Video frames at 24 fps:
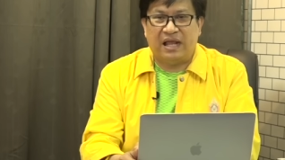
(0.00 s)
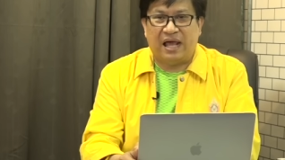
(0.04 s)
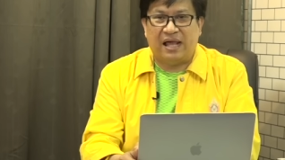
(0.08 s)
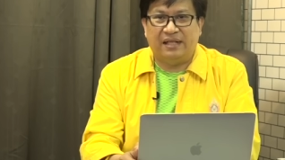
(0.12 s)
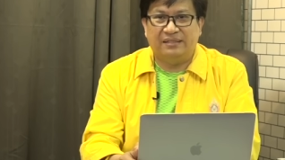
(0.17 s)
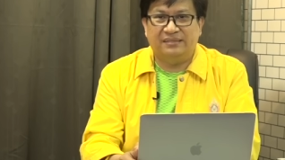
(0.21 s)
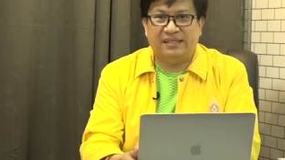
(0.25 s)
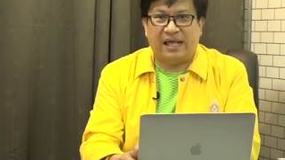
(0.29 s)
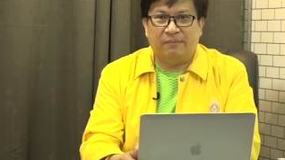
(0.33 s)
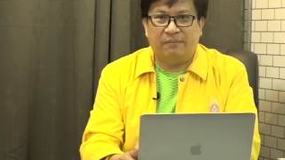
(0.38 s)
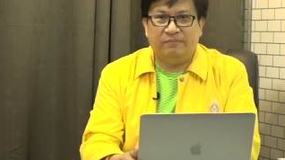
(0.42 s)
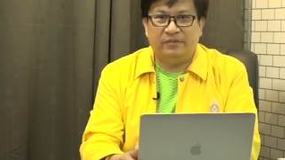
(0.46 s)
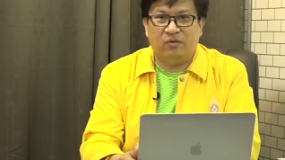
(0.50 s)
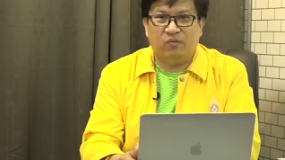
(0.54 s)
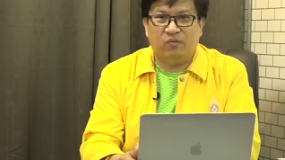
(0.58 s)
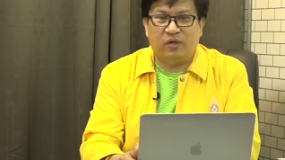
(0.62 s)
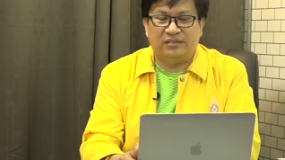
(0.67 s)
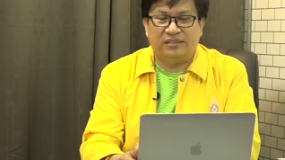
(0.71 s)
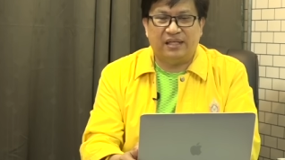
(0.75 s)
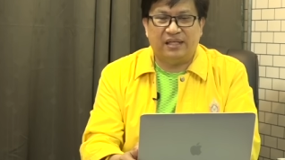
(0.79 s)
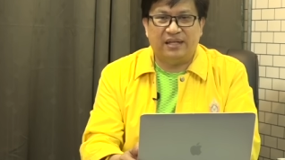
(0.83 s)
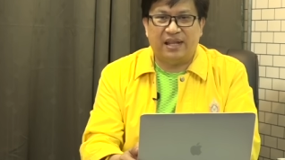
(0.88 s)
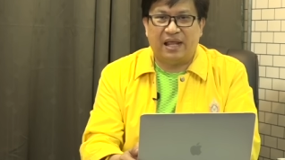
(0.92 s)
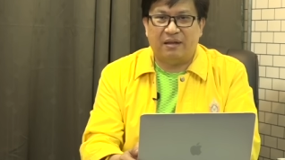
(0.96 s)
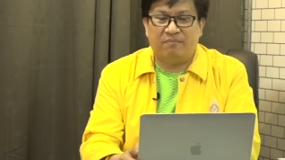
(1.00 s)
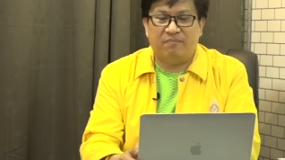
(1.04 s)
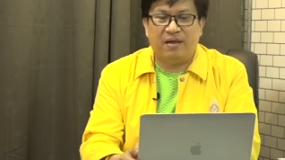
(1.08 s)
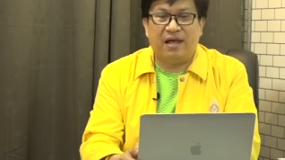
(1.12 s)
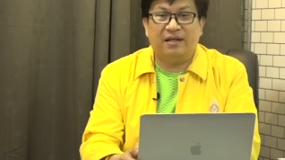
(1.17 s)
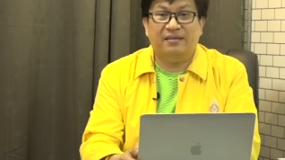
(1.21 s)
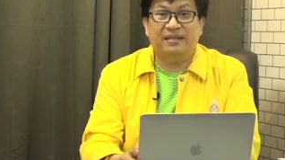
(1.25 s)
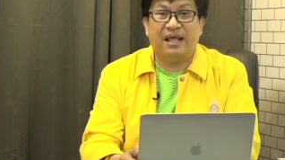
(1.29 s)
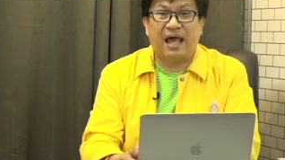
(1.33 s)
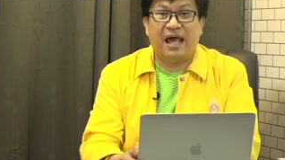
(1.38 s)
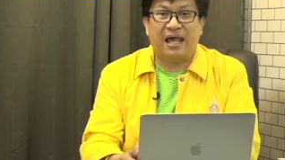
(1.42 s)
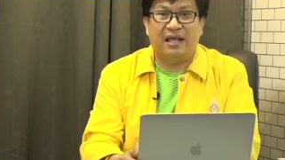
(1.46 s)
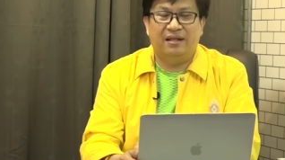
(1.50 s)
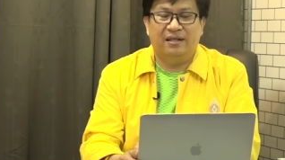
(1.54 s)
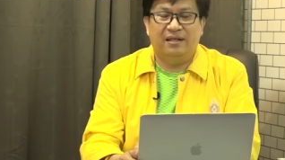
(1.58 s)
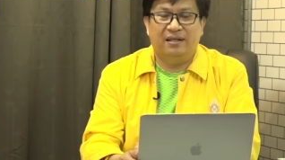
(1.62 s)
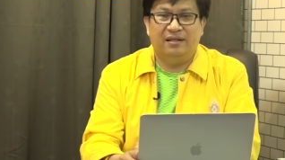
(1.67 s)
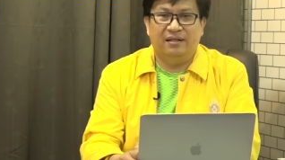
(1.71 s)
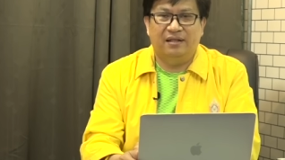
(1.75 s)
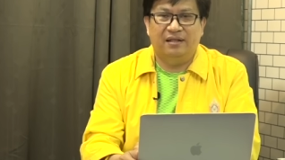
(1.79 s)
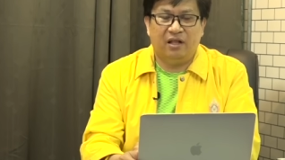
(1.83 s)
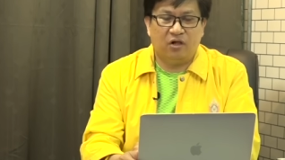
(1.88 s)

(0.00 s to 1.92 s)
หาสามจังหวัดชายแดนภาคใต้เลย